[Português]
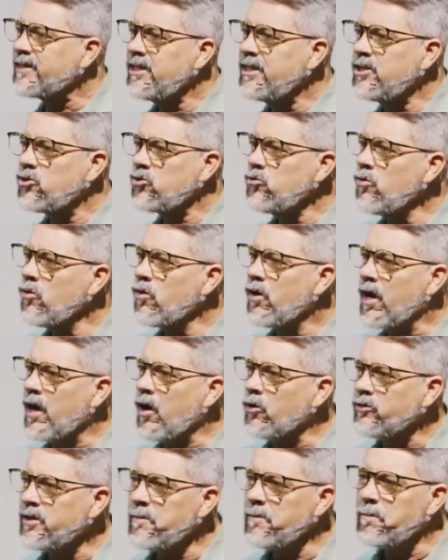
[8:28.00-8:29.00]
mas isso não
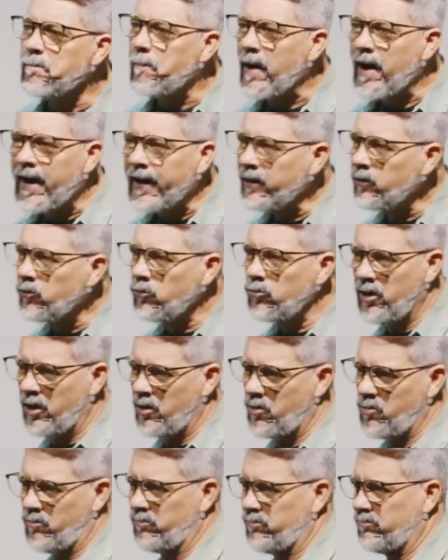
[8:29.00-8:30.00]
causa impacto
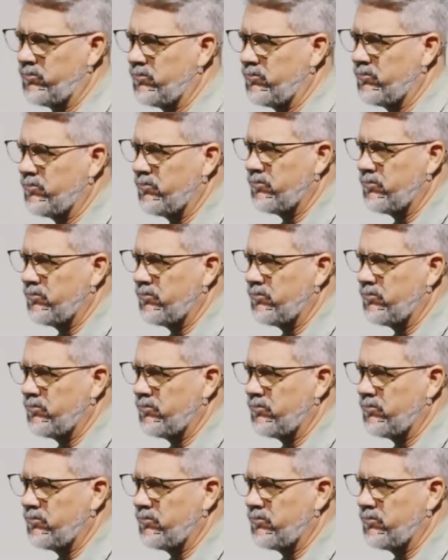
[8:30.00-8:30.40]
nenhum.